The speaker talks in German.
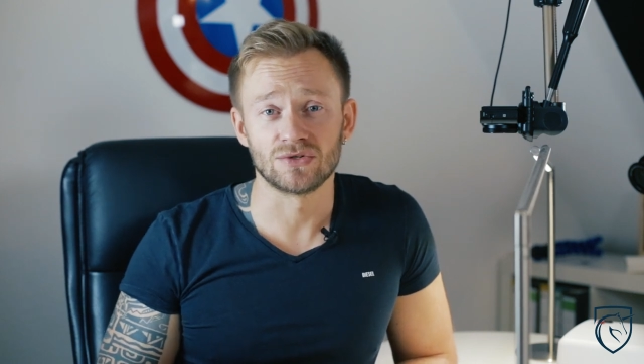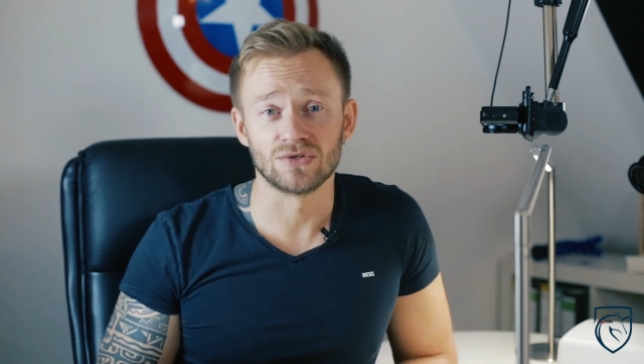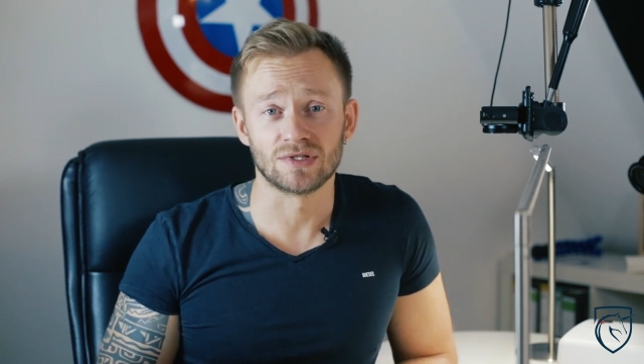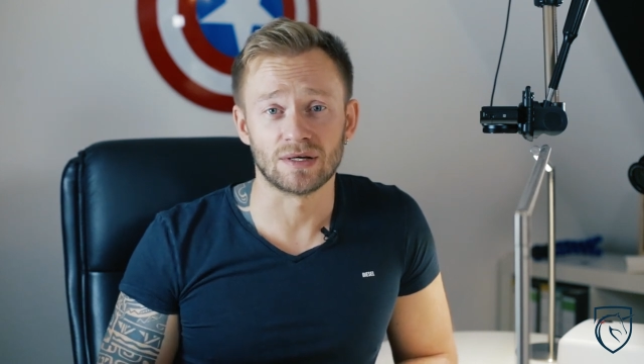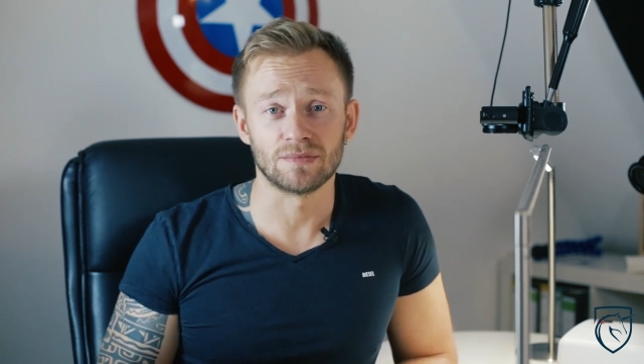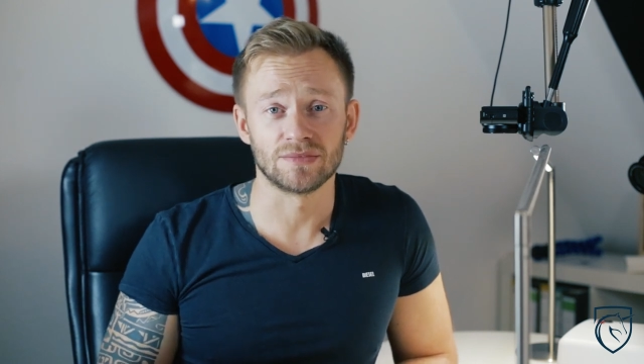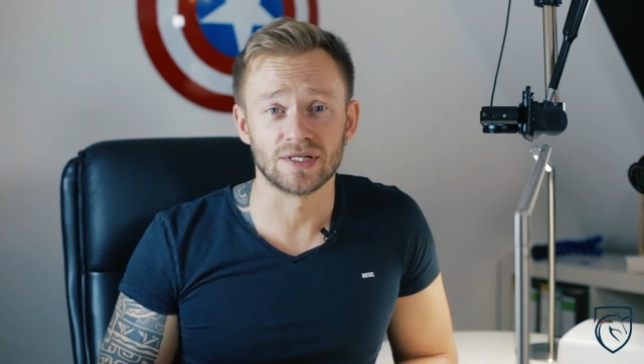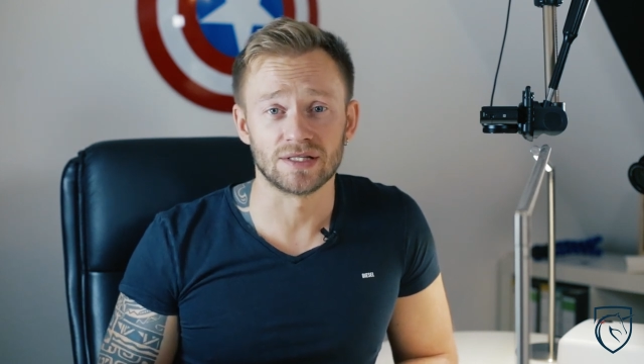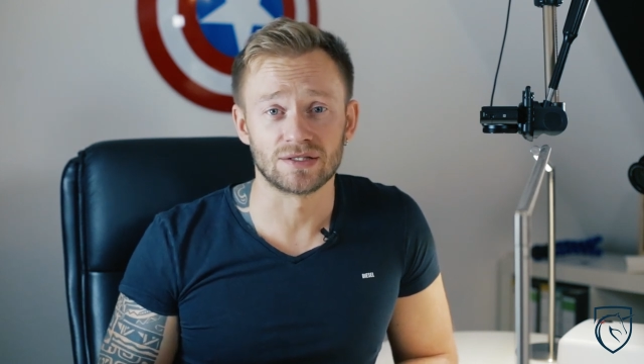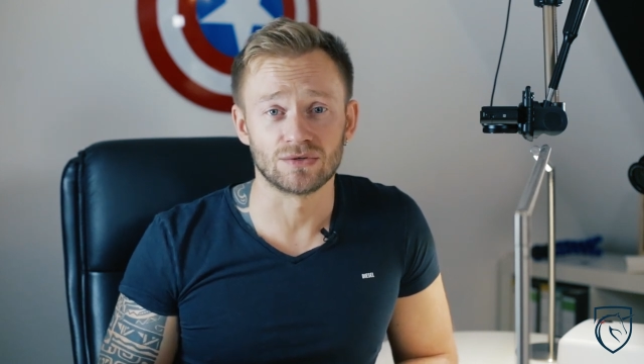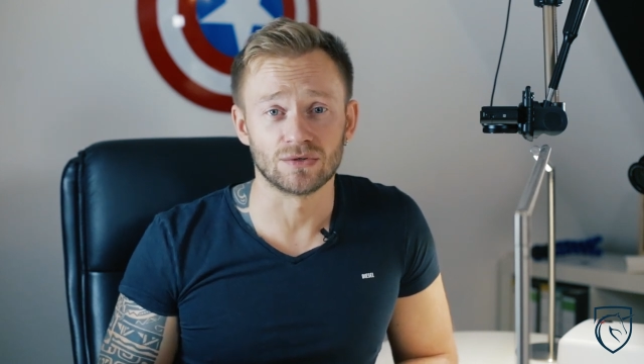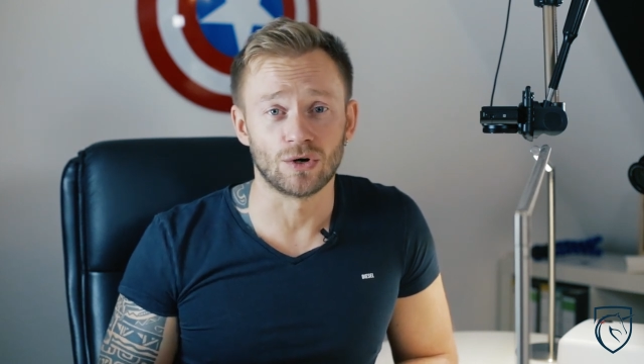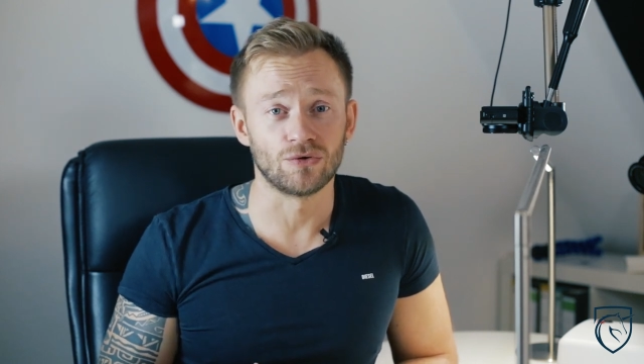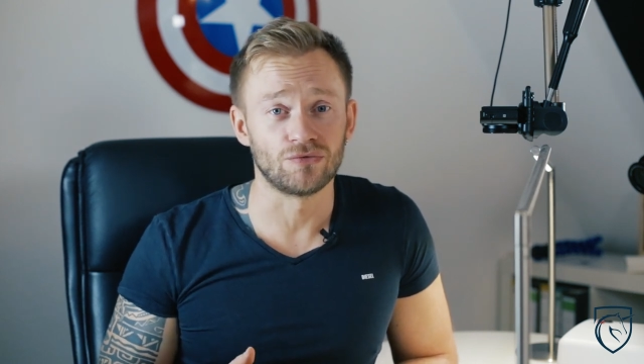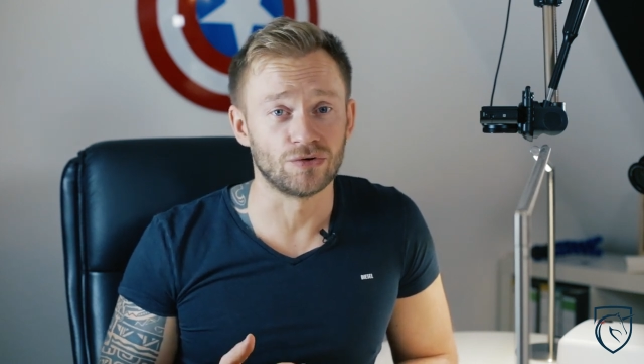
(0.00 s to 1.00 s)

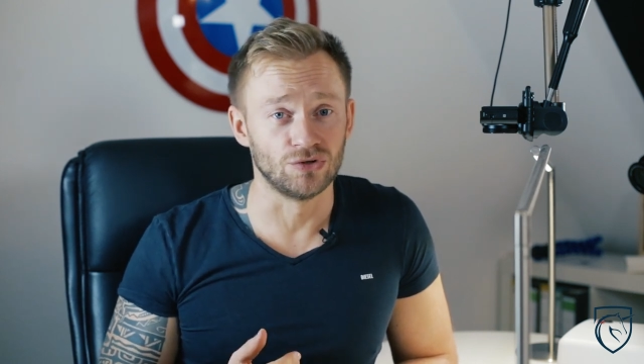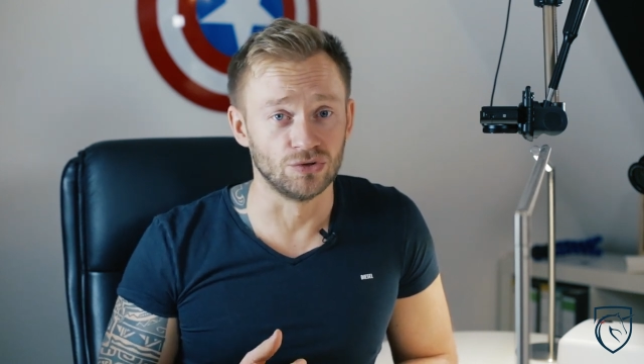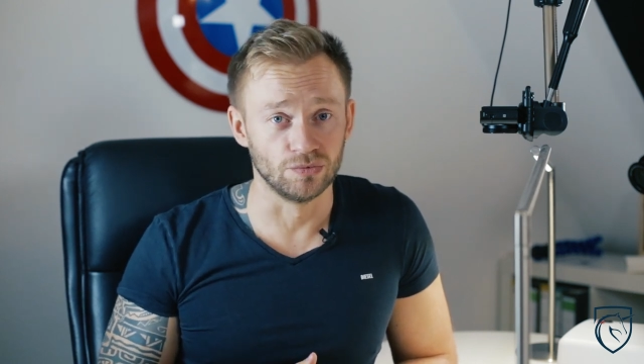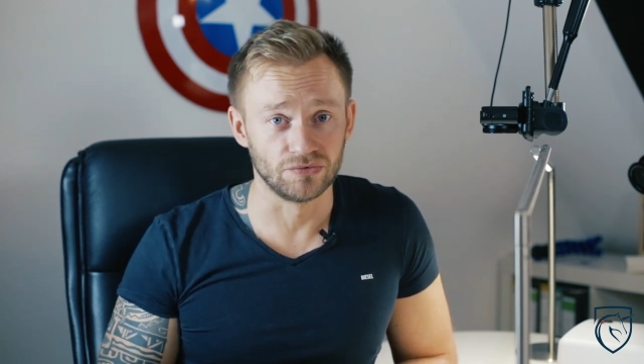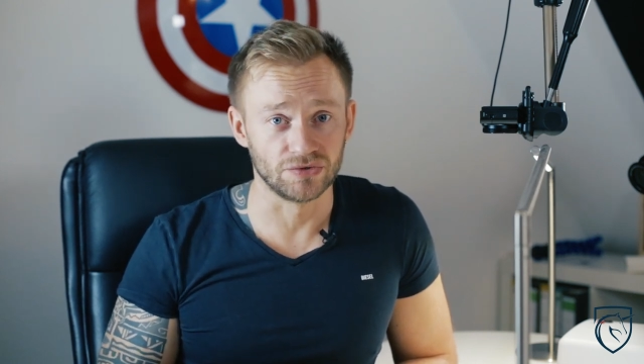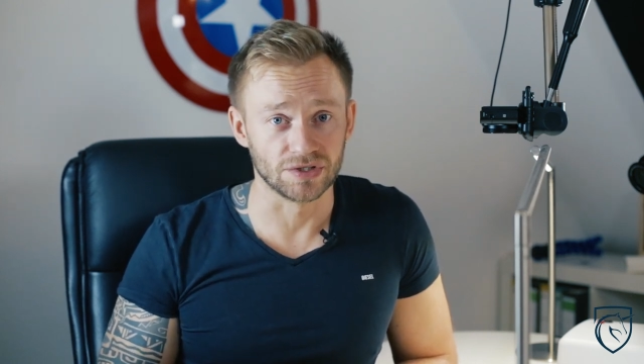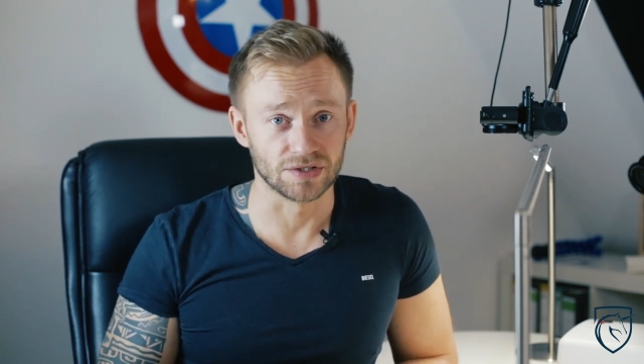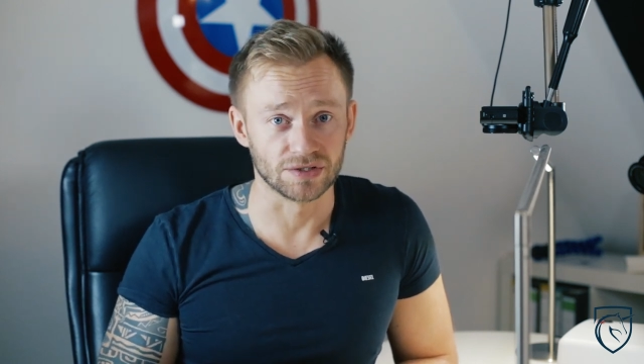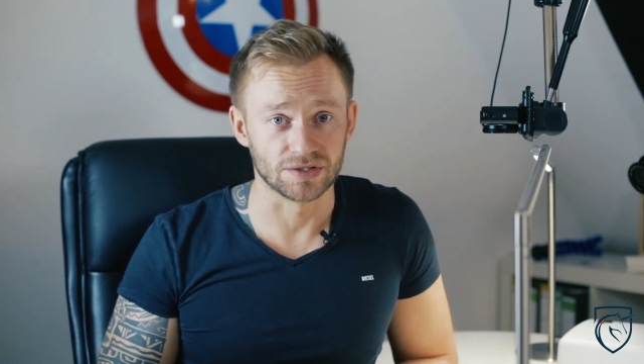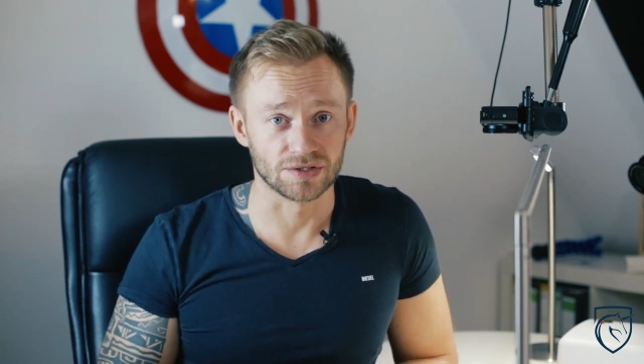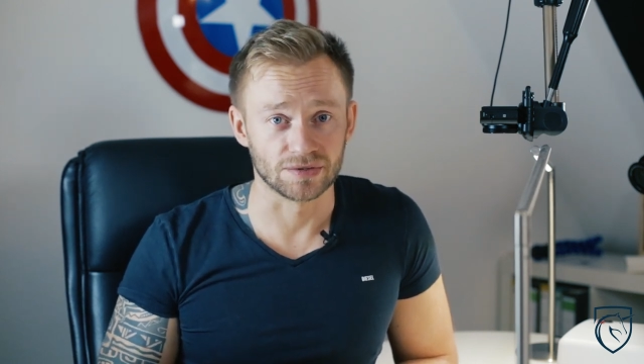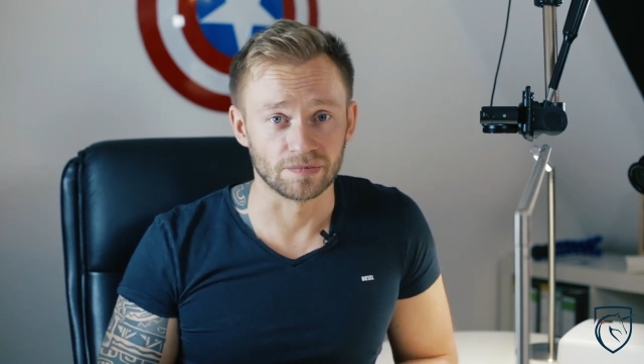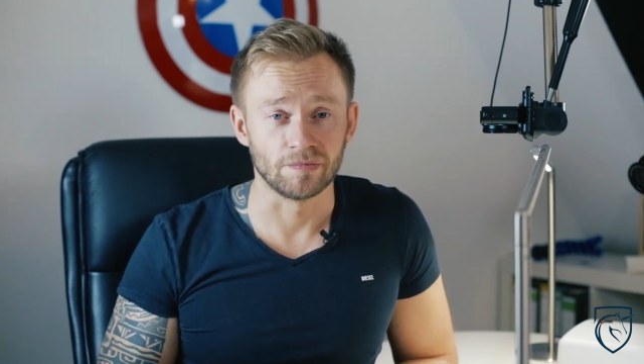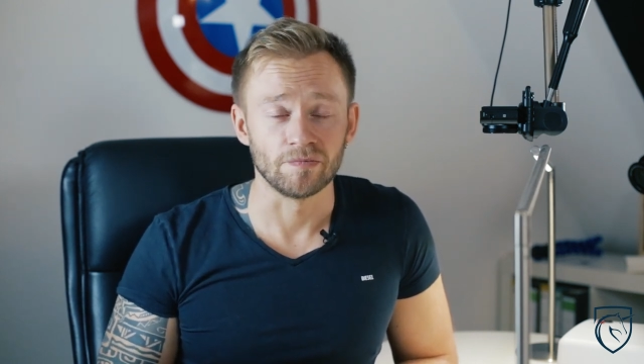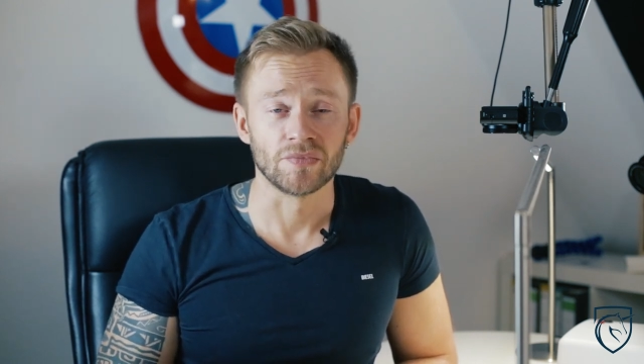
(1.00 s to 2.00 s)
Zusammensetzung auch vernünftig
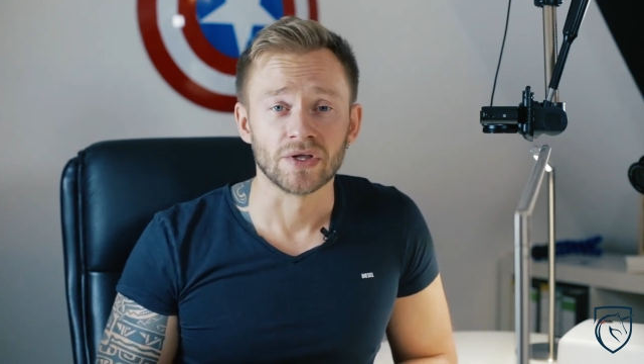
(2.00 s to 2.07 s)
ist.